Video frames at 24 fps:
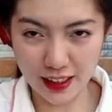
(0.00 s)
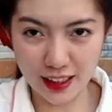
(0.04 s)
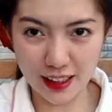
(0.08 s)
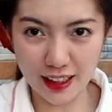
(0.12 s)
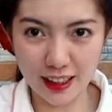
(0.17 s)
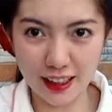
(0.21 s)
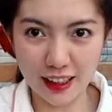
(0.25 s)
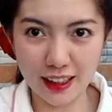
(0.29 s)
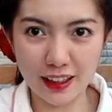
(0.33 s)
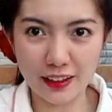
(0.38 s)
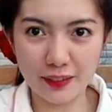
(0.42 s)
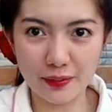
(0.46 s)

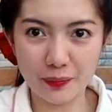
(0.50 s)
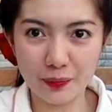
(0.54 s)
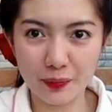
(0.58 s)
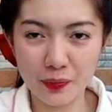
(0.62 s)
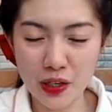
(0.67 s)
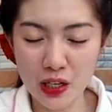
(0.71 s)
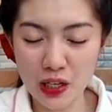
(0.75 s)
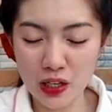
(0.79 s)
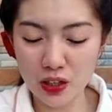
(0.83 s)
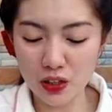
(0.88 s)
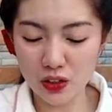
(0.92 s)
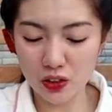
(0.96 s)
Ayan.
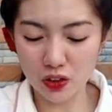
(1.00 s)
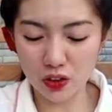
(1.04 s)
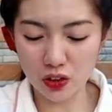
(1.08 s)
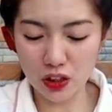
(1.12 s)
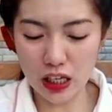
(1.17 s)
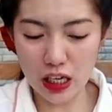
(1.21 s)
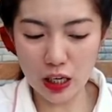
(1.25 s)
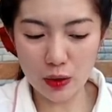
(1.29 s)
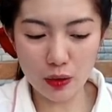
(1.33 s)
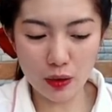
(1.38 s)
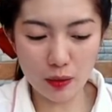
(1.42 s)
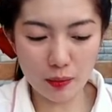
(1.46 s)
So,
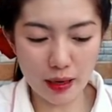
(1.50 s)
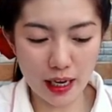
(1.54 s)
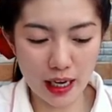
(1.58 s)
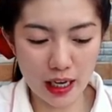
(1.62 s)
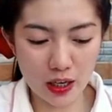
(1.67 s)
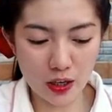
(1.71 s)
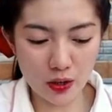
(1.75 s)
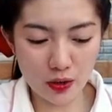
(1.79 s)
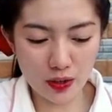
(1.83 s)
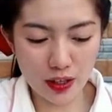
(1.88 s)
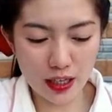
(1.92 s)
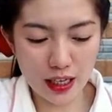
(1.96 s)
dalawang
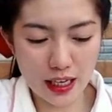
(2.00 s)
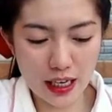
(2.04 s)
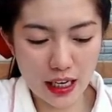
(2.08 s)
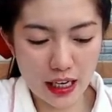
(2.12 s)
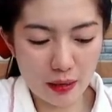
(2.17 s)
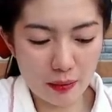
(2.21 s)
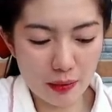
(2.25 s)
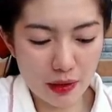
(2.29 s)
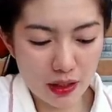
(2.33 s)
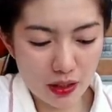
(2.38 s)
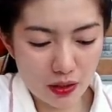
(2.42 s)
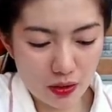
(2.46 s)
milim
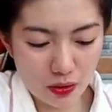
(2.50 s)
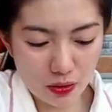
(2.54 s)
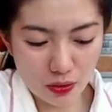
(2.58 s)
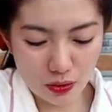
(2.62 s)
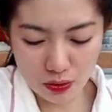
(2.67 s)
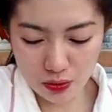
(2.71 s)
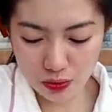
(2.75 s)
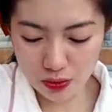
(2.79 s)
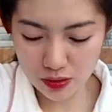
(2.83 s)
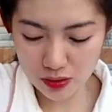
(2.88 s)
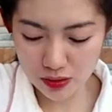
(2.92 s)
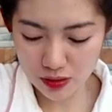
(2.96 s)
ginamit ko.
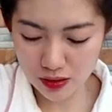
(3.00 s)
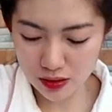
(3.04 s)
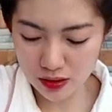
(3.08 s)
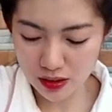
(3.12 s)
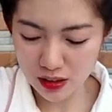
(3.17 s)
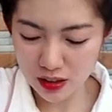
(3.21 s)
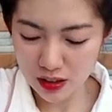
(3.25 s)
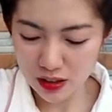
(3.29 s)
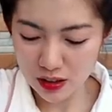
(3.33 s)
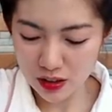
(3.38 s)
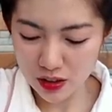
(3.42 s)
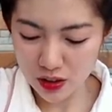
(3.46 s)

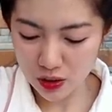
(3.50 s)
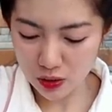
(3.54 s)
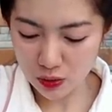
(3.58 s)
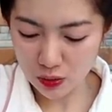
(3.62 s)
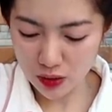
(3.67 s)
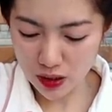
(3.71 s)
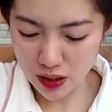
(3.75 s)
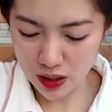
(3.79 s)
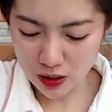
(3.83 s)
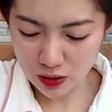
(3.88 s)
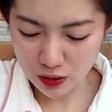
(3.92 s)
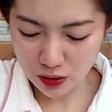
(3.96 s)

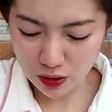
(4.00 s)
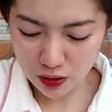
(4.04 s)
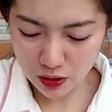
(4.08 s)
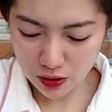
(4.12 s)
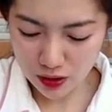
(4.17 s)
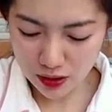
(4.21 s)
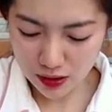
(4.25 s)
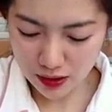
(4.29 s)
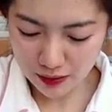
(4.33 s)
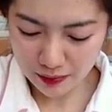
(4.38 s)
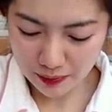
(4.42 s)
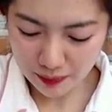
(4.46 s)
So,
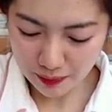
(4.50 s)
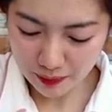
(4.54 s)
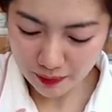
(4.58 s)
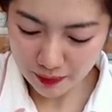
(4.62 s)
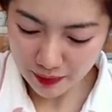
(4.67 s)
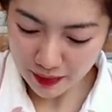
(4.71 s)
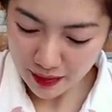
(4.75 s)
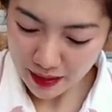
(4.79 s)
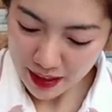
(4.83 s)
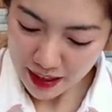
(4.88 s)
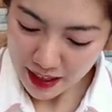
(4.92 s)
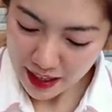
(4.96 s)
ngayon,
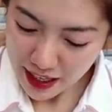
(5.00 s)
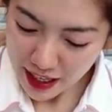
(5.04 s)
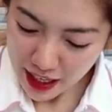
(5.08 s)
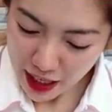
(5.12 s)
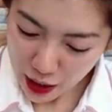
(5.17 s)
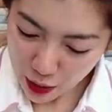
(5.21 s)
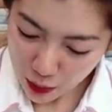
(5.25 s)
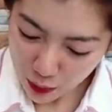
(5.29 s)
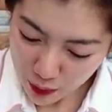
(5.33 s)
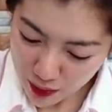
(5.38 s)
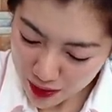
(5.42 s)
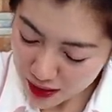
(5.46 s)

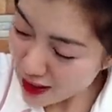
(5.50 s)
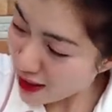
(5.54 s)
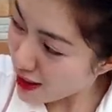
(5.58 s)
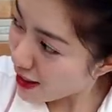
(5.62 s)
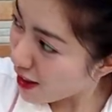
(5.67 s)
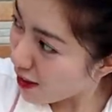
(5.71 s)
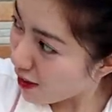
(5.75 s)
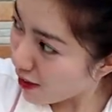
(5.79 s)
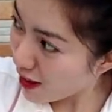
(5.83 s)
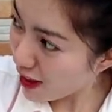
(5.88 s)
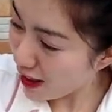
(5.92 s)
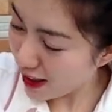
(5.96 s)

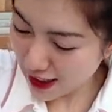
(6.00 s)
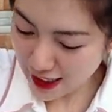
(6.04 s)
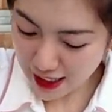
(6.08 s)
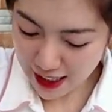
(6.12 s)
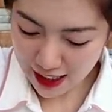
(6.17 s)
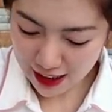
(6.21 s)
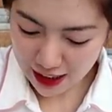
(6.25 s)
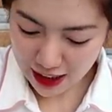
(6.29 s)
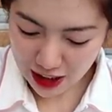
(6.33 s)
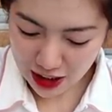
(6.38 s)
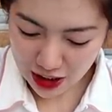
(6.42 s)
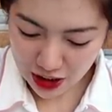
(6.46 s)
i-whisk na ulit
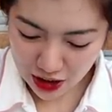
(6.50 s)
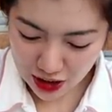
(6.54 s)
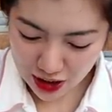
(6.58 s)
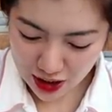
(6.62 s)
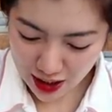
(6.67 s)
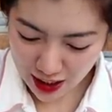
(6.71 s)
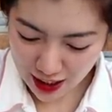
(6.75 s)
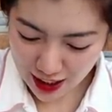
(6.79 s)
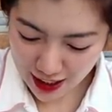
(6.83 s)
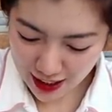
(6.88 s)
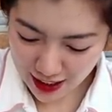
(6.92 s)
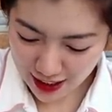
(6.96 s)
natin
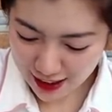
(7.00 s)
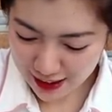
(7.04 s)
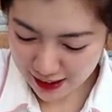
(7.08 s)
siya.